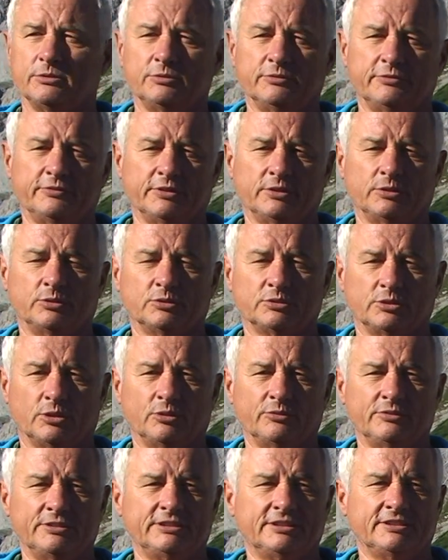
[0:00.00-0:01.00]
ufer und
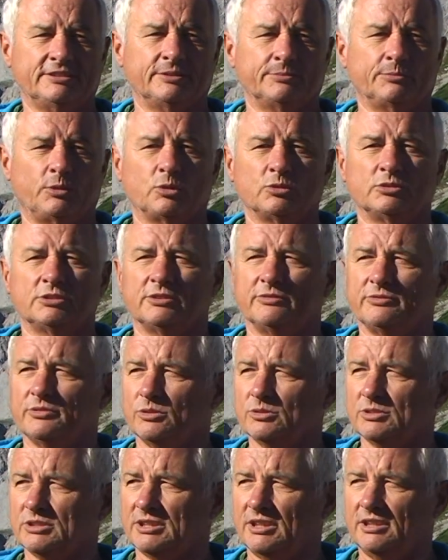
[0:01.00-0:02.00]
da wieder die
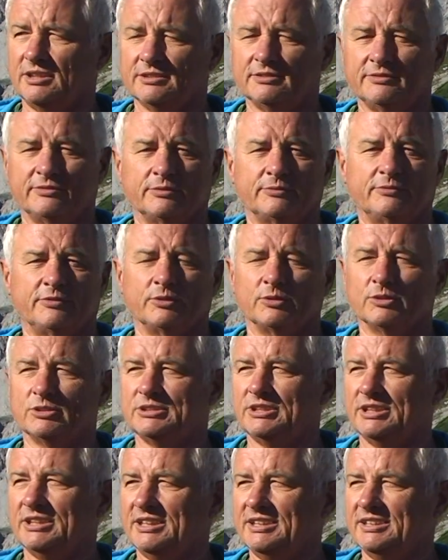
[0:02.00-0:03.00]
Montafon-Karte vom
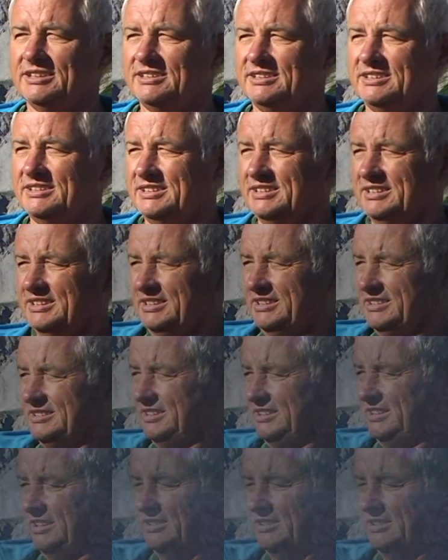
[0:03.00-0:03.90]
Vorteil. Wir Sind